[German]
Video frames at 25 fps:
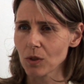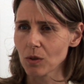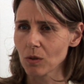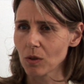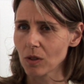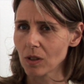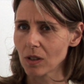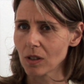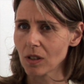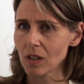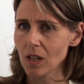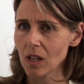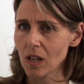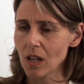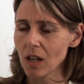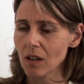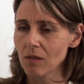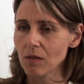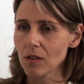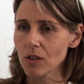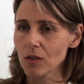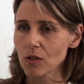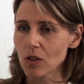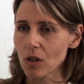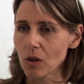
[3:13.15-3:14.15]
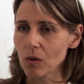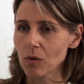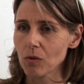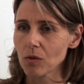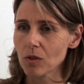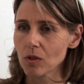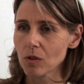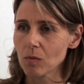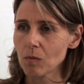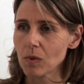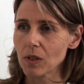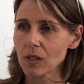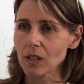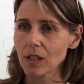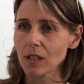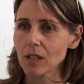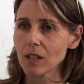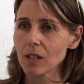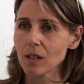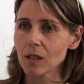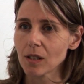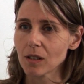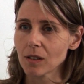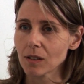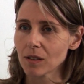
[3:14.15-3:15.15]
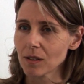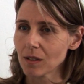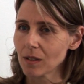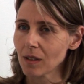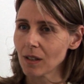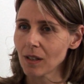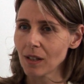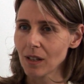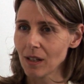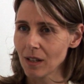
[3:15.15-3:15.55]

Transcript: sondern wir schauen uns immer jedes,